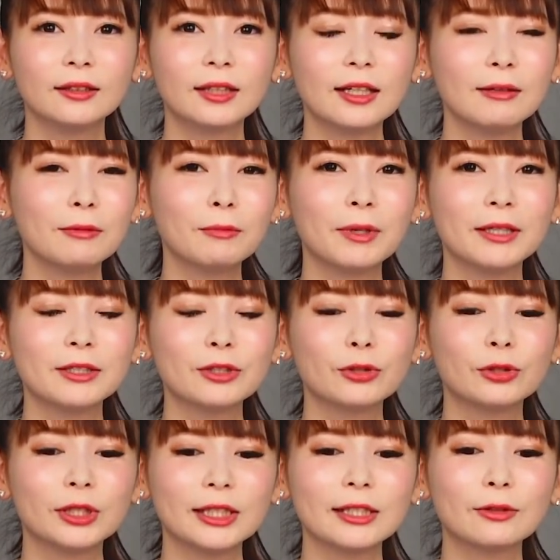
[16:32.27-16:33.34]
テレビ版以
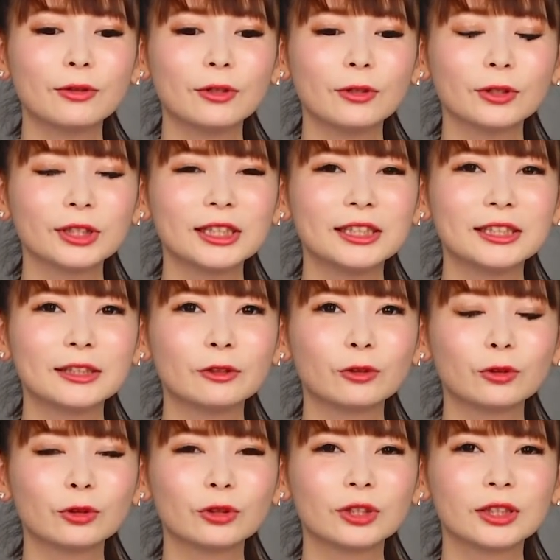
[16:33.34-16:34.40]
上にこうシンジの
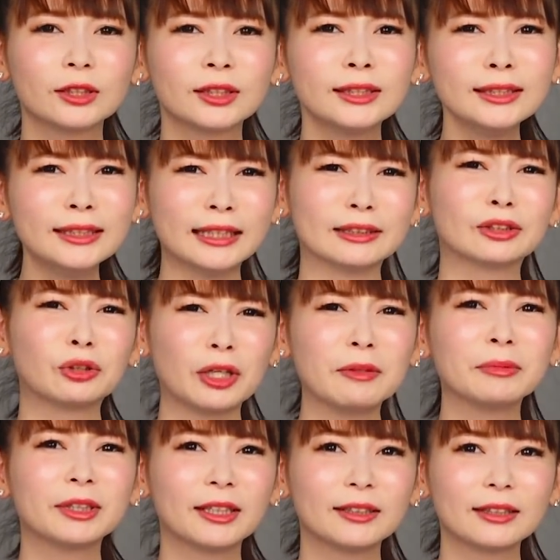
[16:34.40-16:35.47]
こと好きじゃんそれ
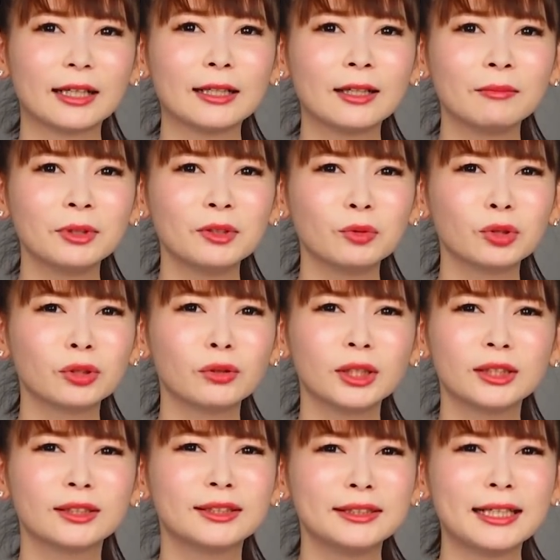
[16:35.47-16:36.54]
みたいな、誰が見てもそ
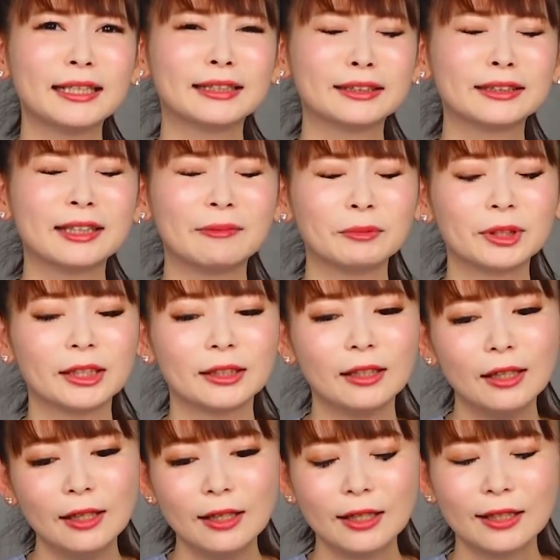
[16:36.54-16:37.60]
れ好きなやつじゃんみたいな
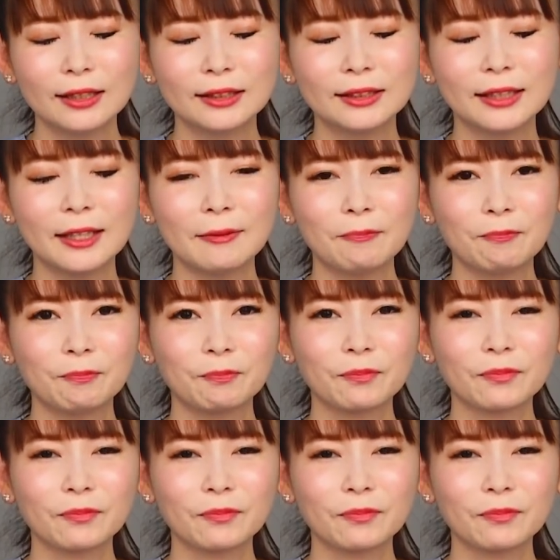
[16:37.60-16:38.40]
感じで